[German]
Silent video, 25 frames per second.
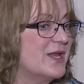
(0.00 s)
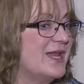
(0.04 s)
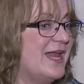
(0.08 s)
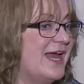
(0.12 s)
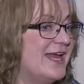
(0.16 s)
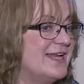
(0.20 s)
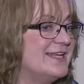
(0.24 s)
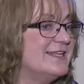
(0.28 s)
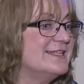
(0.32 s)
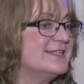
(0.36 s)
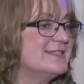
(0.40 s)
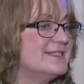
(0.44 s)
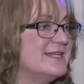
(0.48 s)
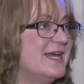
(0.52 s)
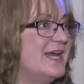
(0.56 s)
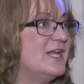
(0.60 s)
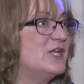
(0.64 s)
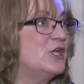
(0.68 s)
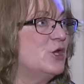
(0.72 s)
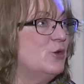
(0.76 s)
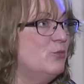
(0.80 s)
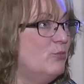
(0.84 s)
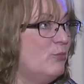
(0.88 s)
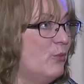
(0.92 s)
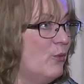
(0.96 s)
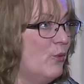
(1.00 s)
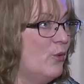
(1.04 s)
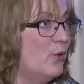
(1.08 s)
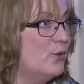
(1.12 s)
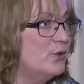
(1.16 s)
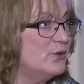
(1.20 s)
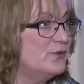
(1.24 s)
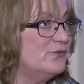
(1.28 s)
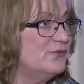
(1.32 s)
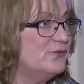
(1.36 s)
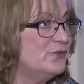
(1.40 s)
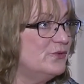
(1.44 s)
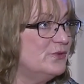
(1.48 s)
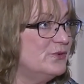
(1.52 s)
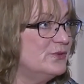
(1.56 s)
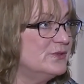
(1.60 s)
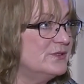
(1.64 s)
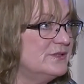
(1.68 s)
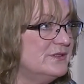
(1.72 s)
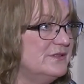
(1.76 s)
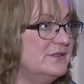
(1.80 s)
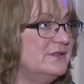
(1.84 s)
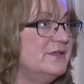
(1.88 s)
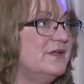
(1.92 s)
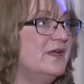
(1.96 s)
gleichen Zeit geboren
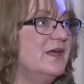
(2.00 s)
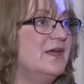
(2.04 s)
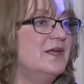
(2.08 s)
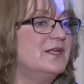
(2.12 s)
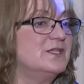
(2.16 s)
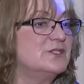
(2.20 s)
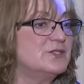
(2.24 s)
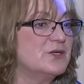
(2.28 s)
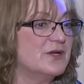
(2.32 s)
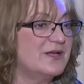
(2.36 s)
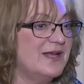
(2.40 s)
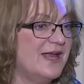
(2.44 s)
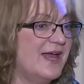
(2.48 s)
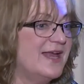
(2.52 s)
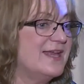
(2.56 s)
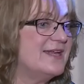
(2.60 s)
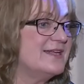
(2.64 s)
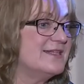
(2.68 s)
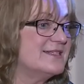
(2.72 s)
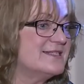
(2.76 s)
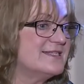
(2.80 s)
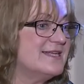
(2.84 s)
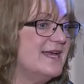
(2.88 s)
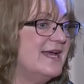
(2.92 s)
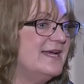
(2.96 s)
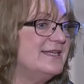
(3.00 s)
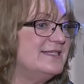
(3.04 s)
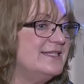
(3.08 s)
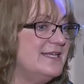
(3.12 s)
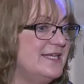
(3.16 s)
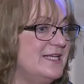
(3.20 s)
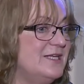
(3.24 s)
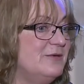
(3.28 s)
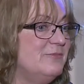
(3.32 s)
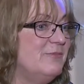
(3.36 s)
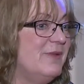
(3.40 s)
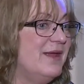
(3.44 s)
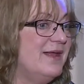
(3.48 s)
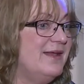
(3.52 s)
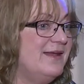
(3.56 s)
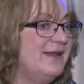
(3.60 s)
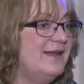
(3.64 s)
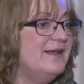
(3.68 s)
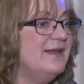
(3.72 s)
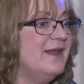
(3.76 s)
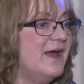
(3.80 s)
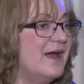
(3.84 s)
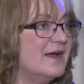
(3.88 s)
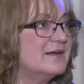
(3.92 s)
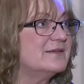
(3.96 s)
wurden, zur gleichen Zeit in
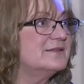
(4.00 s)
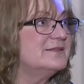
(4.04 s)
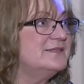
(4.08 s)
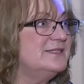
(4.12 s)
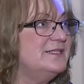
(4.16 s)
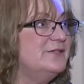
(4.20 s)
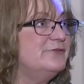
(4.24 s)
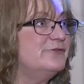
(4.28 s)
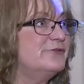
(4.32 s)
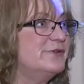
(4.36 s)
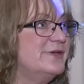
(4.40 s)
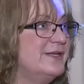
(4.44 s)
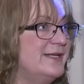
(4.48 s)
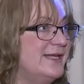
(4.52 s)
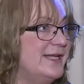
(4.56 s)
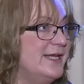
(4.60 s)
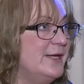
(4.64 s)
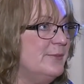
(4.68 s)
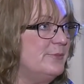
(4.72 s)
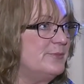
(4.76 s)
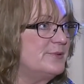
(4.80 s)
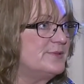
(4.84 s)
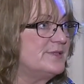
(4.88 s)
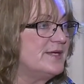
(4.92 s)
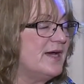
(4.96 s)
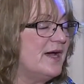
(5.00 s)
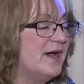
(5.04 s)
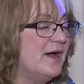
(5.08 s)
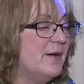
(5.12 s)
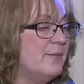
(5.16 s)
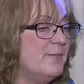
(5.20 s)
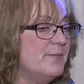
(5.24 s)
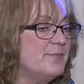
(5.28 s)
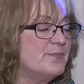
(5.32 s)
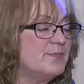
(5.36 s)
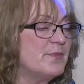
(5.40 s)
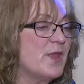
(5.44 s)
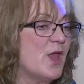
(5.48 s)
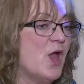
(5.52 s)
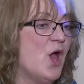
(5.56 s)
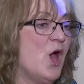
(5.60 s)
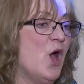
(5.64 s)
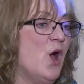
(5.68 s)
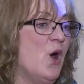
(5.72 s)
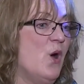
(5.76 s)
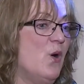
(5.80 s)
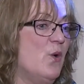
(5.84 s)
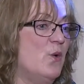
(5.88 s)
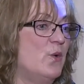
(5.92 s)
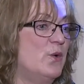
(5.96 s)
Berlin aktiv gelebt haben
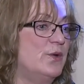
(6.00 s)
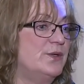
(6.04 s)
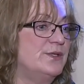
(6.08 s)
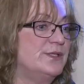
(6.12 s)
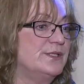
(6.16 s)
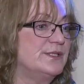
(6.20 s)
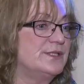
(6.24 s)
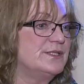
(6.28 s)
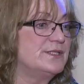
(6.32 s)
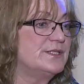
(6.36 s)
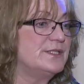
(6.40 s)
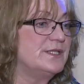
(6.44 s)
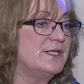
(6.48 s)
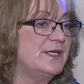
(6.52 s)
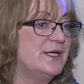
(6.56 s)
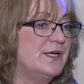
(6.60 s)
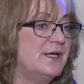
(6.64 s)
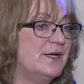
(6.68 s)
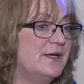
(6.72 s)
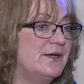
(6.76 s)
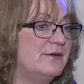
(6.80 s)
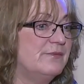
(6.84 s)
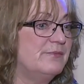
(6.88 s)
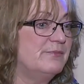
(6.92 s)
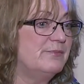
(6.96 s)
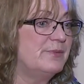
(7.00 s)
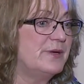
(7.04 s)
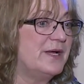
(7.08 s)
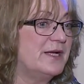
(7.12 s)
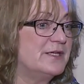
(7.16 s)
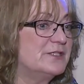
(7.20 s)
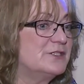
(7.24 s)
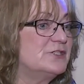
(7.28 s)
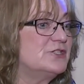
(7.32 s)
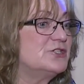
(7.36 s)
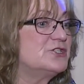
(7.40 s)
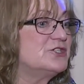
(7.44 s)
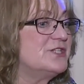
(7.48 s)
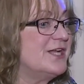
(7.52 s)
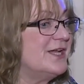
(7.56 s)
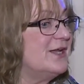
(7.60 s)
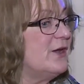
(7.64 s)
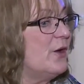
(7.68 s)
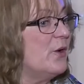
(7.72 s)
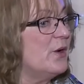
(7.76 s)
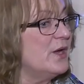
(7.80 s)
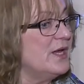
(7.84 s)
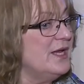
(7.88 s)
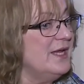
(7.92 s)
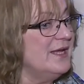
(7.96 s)
und äh, praktisch dann
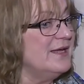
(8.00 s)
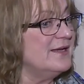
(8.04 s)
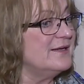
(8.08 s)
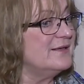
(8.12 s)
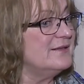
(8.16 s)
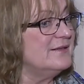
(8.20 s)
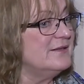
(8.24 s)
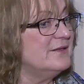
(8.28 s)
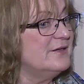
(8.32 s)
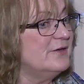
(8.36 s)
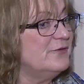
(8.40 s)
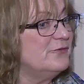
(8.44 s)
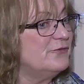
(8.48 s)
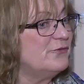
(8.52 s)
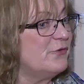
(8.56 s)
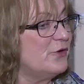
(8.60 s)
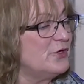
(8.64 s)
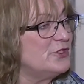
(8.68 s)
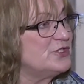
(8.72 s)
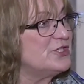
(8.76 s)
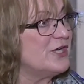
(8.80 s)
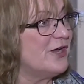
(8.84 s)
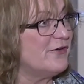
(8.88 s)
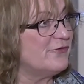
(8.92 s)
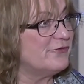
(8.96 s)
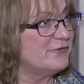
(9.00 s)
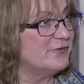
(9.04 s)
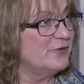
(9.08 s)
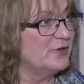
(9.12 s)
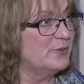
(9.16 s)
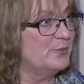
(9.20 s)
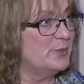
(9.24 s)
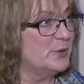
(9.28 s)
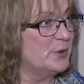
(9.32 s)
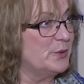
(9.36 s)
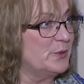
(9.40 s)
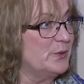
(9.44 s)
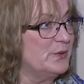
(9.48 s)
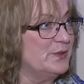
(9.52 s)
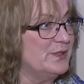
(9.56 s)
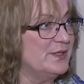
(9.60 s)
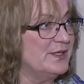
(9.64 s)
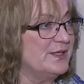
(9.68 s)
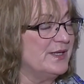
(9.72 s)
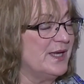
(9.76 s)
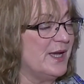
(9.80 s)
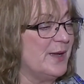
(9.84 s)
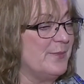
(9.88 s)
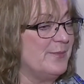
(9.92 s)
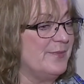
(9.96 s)
auch hier ihre Freundschaften
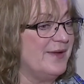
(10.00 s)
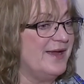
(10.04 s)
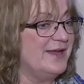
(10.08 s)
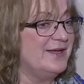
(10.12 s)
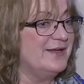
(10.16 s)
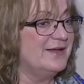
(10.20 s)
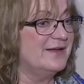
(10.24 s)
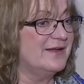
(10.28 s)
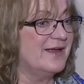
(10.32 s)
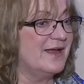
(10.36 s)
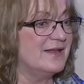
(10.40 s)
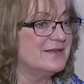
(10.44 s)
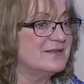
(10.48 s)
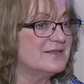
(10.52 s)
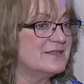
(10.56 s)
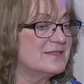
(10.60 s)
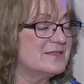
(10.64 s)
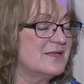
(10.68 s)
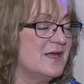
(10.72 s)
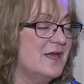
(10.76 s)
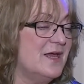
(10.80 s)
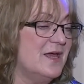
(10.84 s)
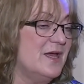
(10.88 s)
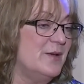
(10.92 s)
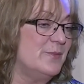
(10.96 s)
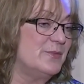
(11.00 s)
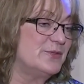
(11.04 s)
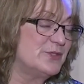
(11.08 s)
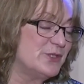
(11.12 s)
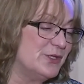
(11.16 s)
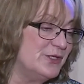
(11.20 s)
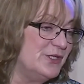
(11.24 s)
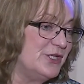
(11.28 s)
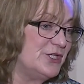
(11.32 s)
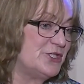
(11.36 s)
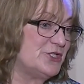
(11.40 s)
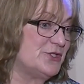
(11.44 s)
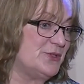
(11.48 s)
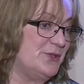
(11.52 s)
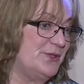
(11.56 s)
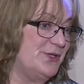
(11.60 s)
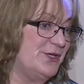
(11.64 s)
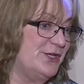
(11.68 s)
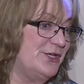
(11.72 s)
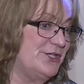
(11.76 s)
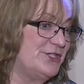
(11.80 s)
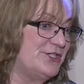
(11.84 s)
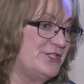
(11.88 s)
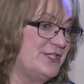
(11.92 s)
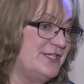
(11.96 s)
begründet haben. Eine ganz besonders
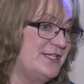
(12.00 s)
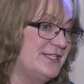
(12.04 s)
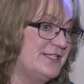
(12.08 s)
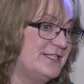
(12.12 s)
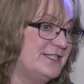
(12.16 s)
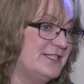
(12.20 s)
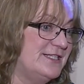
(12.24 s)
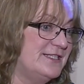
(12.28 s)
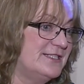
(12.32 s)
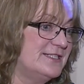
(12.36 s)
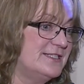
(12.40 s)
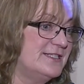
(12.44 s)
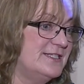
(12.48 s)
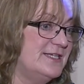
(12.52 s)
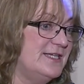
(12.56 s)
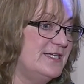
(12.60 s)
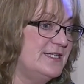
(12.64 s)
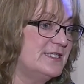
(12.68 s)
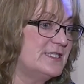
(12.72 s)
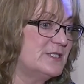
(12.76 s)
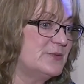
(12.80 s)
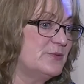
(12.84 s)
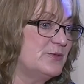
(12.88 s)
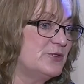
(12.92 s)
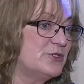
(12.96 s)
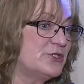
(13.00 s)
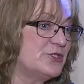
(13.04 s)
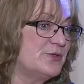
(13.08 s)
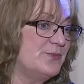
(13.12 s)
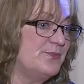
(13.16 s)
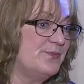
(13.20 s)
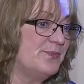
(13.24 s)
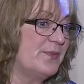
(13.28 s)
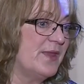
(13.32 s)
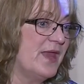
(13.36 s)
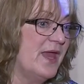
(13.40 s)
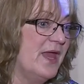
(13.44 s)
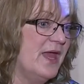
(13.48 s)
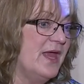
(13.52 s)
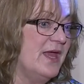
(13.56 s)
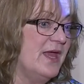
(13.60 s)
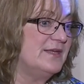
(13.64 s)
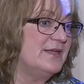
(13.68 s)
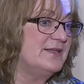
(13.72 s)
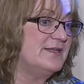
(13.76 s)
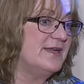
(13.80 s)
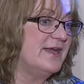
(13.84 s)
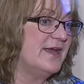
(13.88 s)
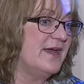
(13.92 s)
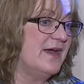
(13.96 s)
schöne Geschichte ist die zwischen
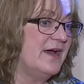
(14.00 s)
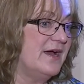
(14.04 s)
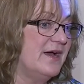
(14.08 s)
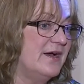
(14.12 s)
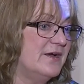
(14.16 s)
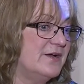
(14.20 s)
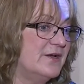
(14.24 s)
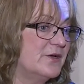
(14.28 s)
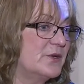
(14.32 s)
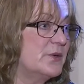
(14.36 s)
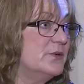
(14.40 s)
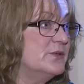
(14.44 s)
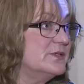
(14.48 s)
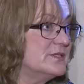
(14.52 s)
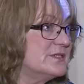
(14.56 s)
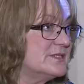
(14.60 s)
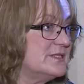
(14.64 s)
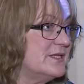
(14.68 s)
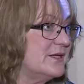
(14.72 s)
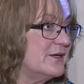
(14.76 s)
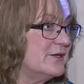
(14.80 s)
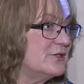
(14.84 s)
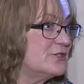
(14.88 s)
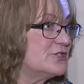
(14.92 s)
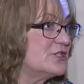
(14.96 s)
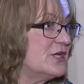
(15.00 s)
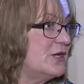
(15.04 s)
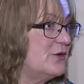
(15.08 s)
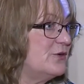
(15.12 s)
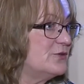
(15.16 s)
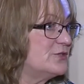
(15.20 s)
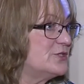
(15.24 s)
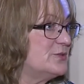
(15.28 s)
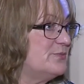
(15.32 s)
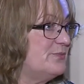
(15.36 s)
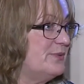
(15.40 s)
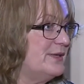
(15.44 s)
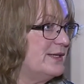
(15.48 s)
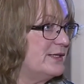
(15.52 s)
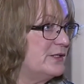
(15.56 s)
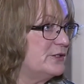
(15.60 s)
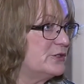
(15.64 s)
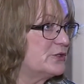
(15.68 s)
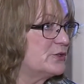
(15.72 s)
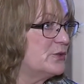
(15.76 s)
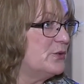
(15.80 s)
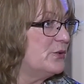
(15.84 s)
der Künstlerin Charlotte Behrendt